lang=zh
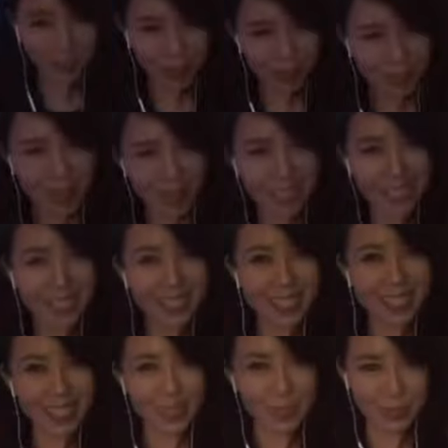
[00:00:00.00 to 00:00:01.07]
多参与一些
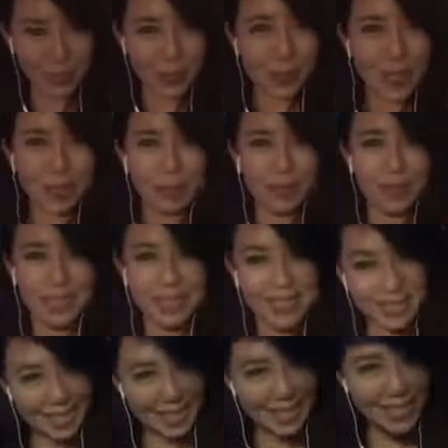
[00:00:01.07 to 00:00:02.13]
讲座会，去
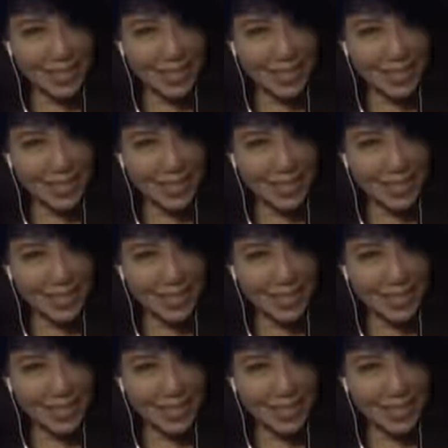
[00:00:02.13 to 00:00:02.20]
听